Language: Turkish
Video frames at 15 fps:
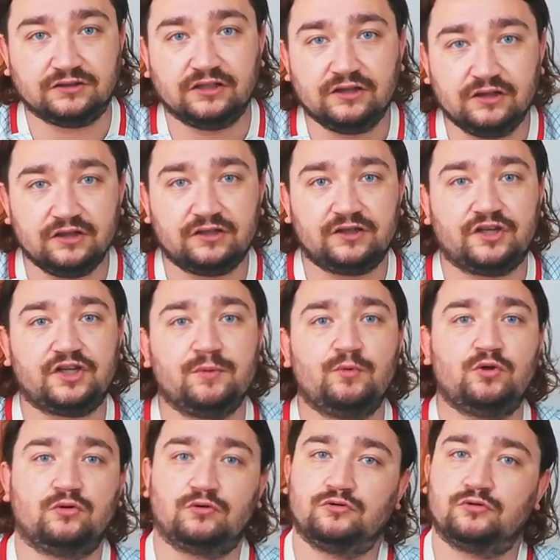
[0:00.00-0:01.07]
Yıllık 2
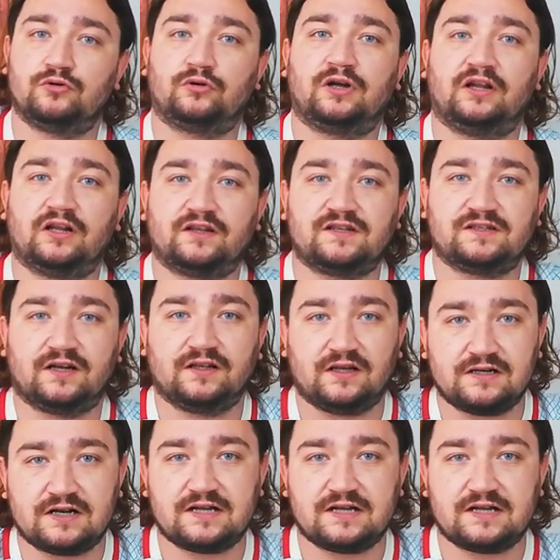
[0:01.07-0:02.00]
milyon euro Galatasaray'dan